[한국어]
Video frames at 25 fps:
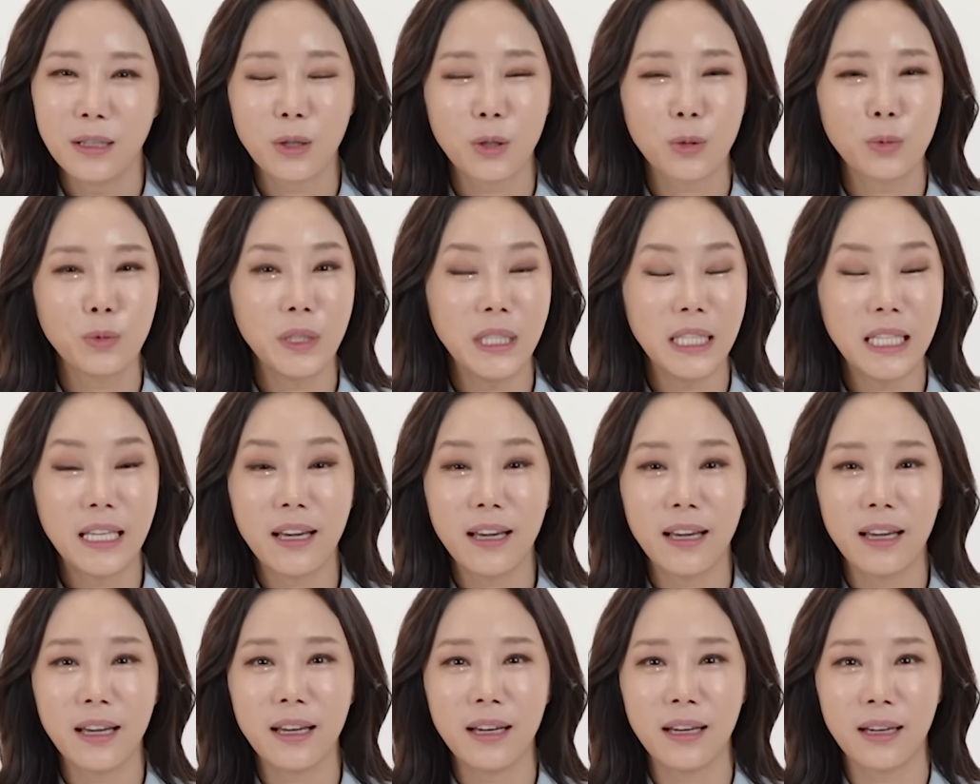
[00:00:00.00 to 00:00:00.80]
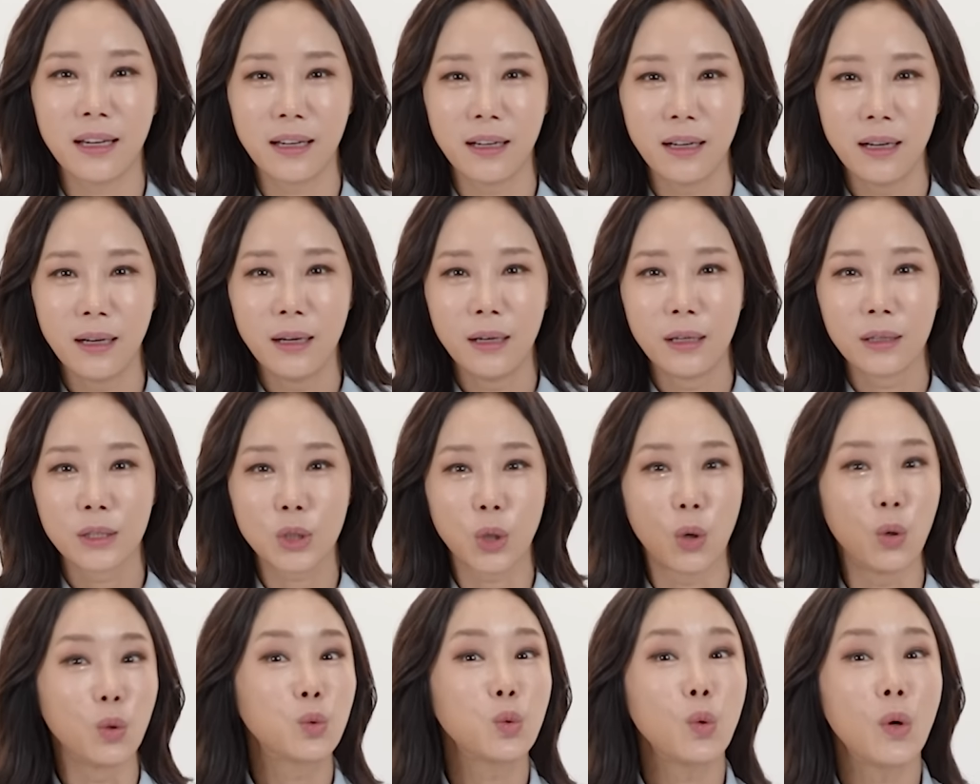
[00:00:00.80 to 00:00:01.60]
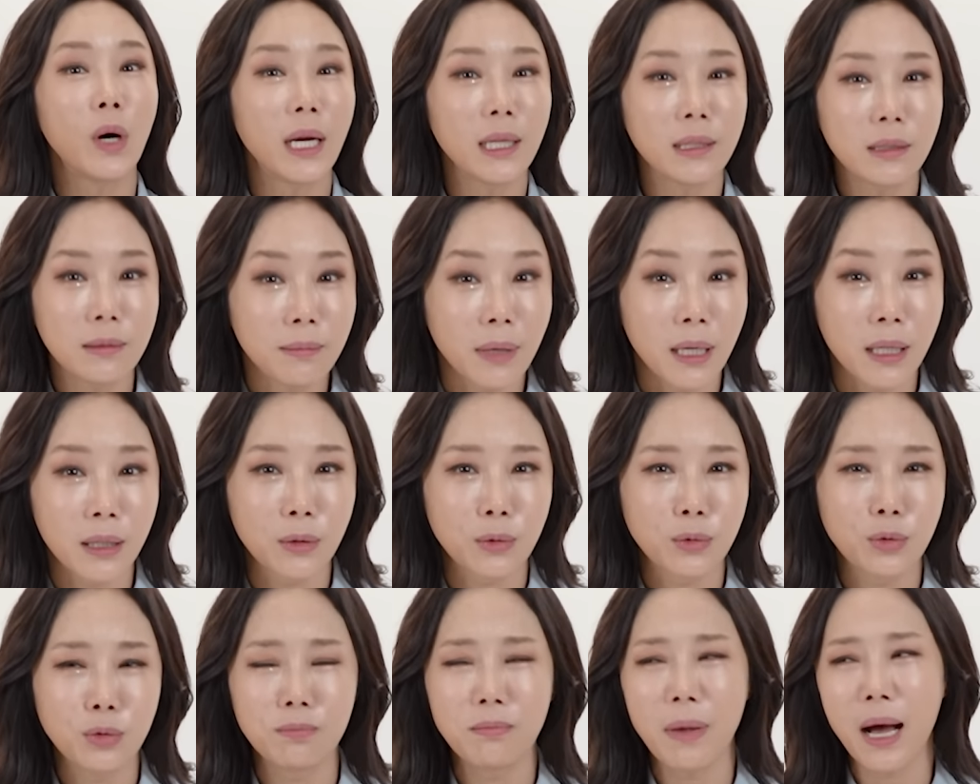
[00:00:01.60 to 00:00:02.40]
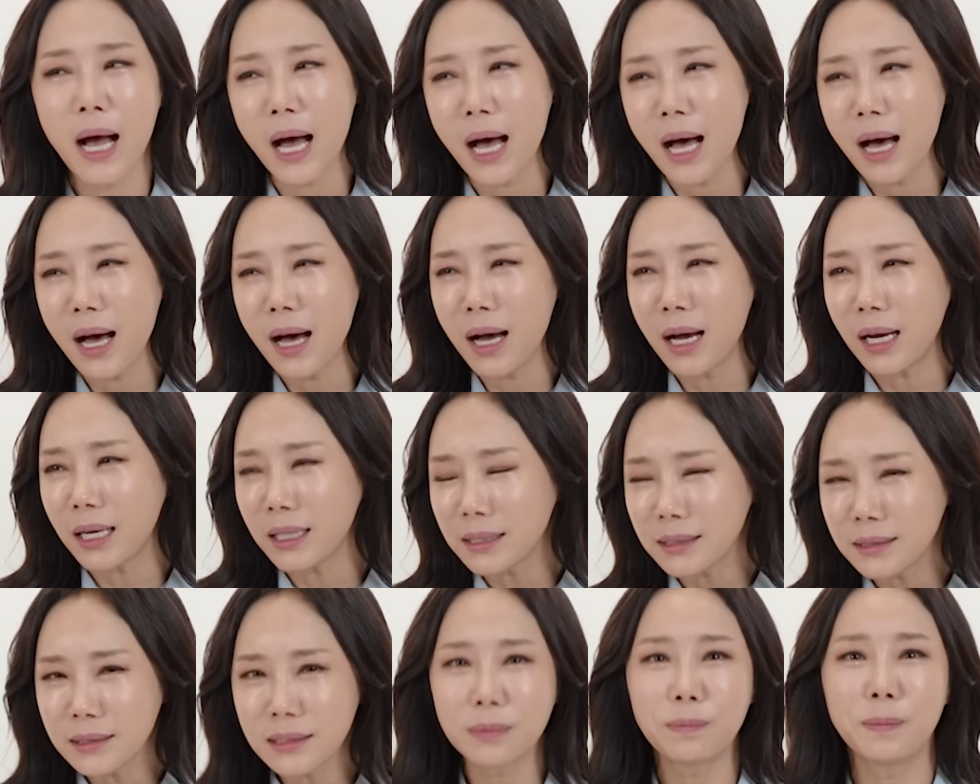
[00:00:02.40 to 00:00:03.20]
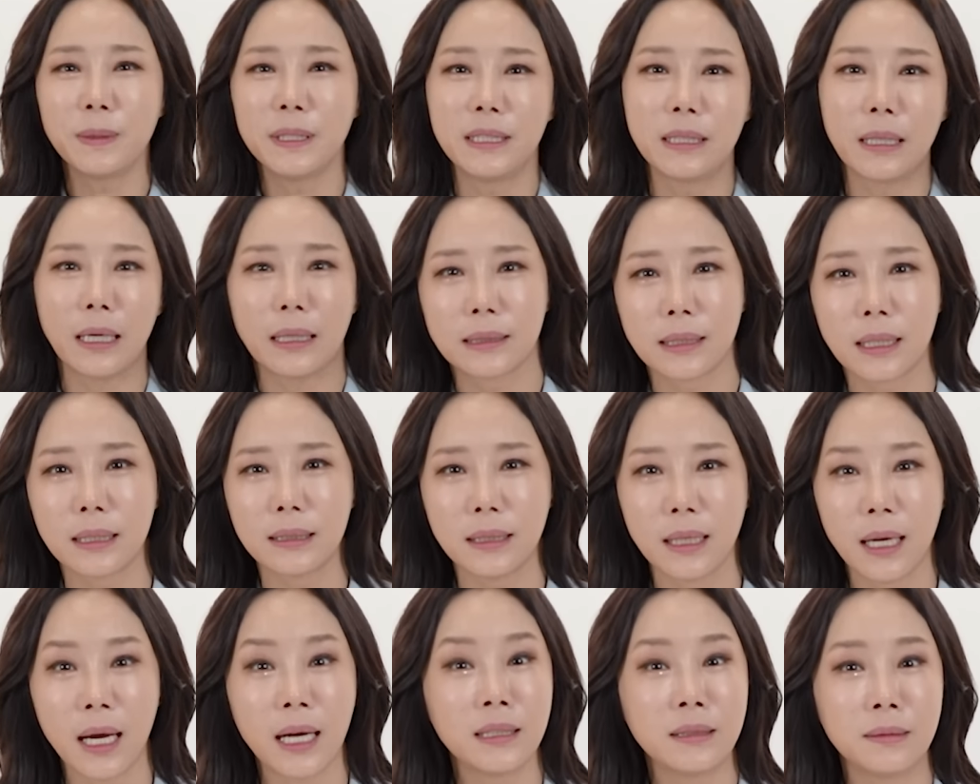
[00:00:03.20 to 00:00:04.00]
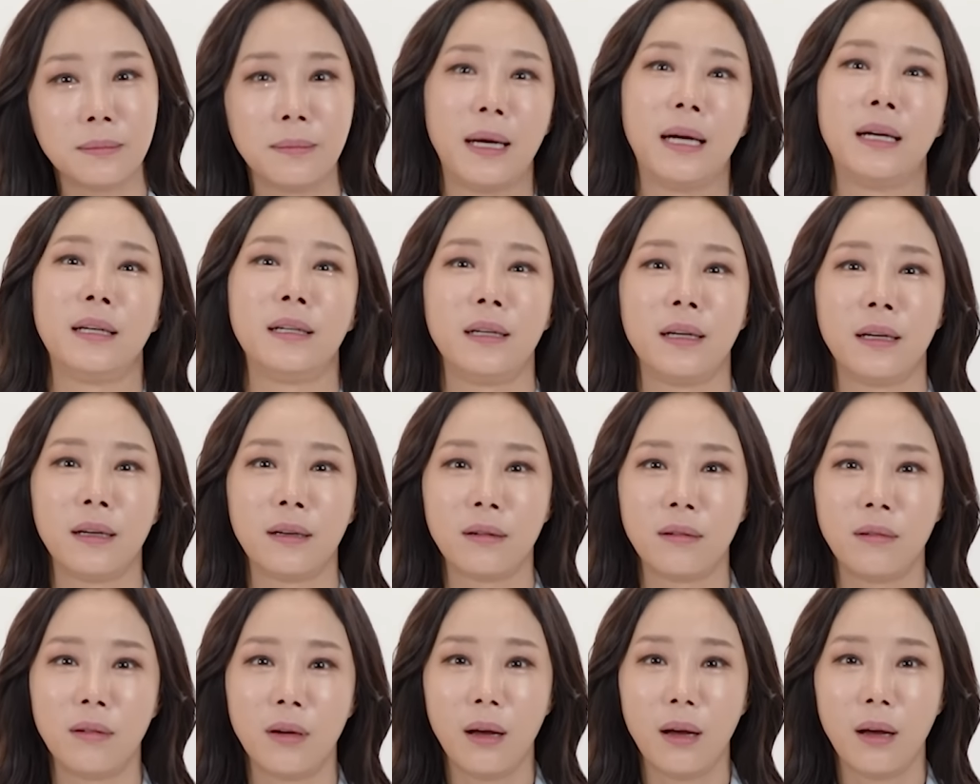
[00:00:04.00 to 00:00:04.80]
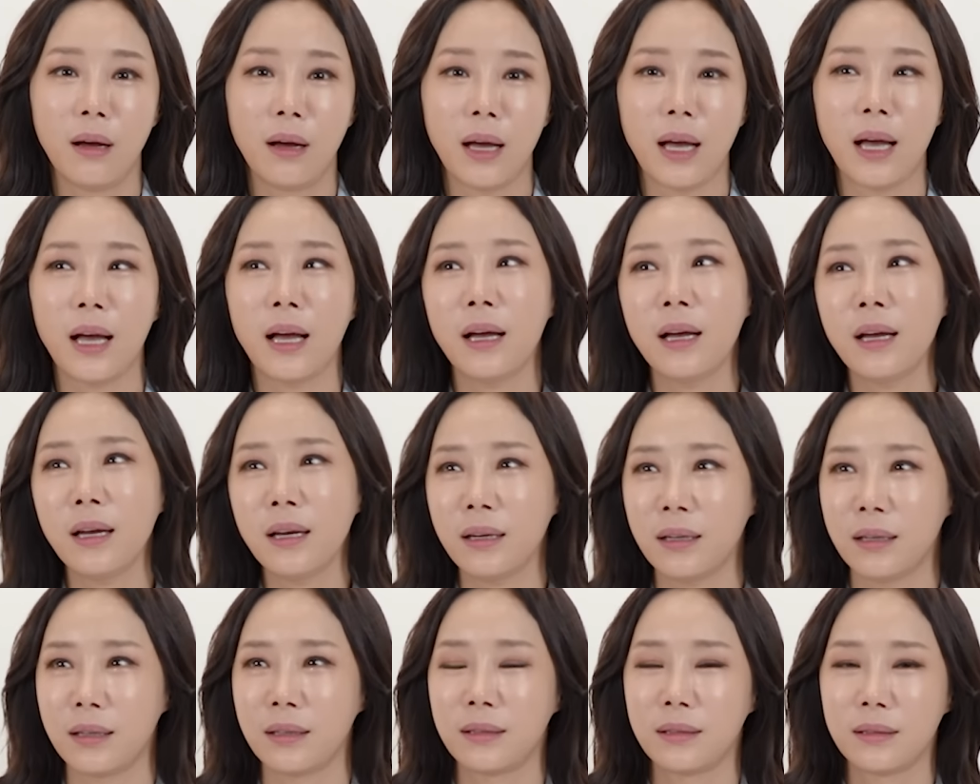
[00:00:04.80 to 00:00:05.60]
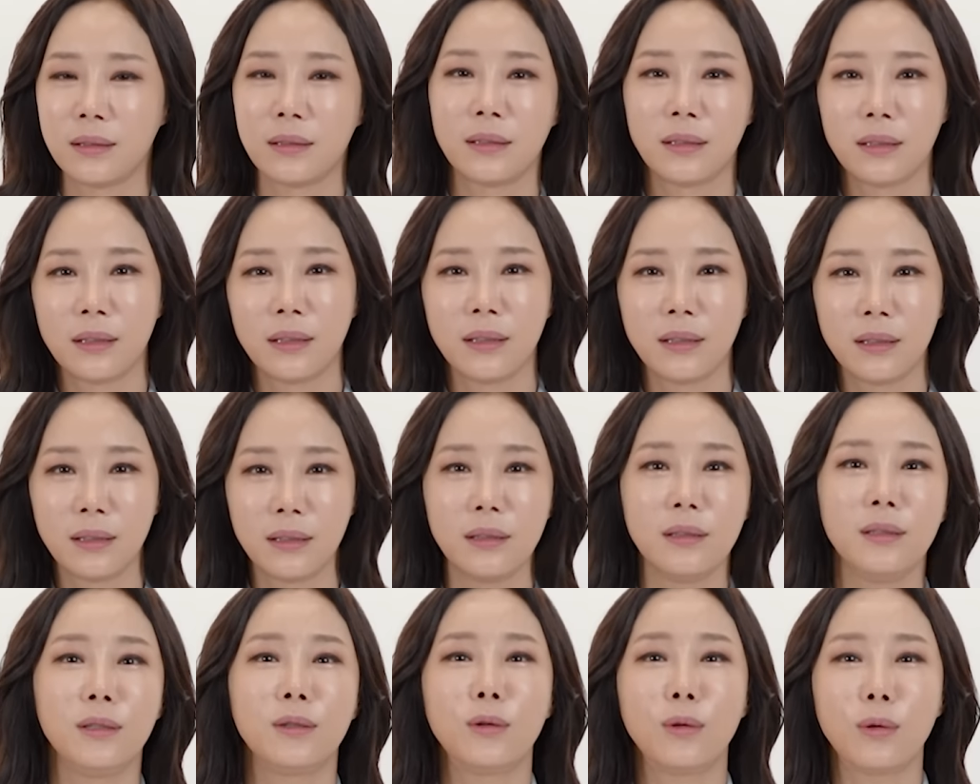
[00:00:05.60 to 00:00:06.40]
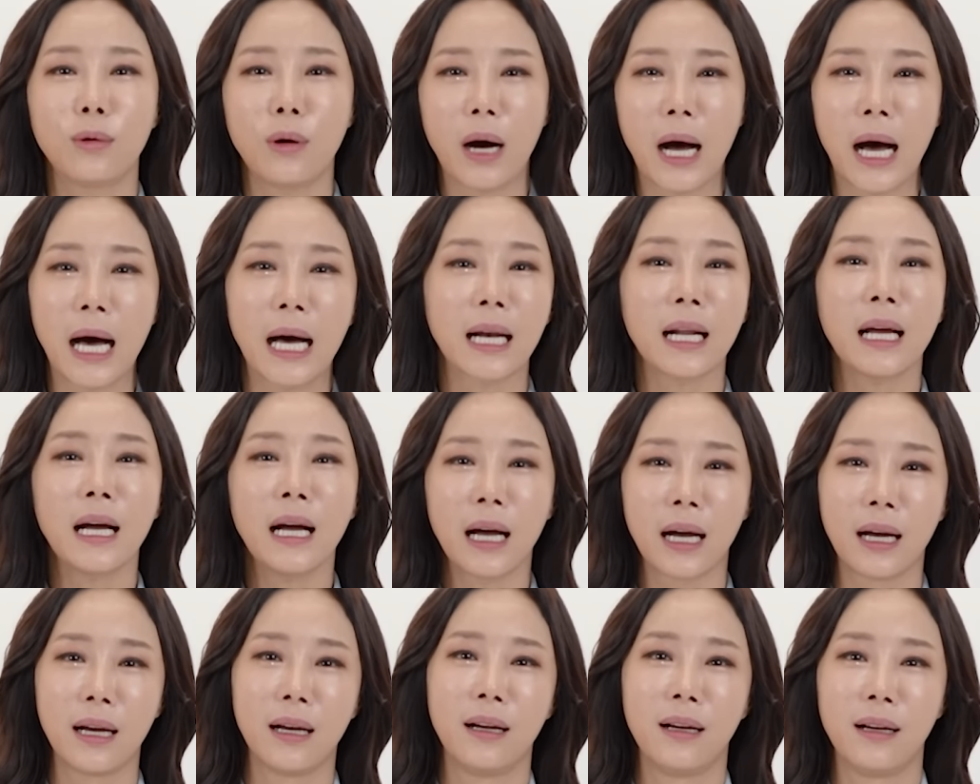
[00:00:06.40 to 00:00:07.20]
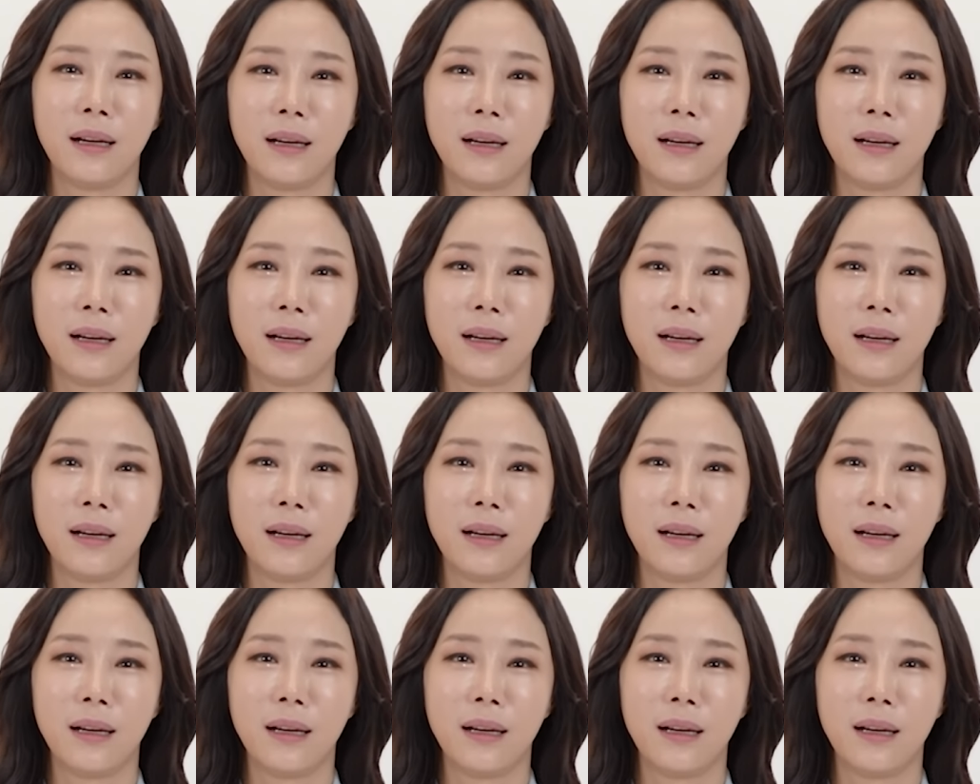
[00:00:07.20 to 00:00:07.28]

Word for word: 여러분 이게 저도 하는 말이고 많은 스피치 강사들이 하는 말이에요. 에 이거 알아.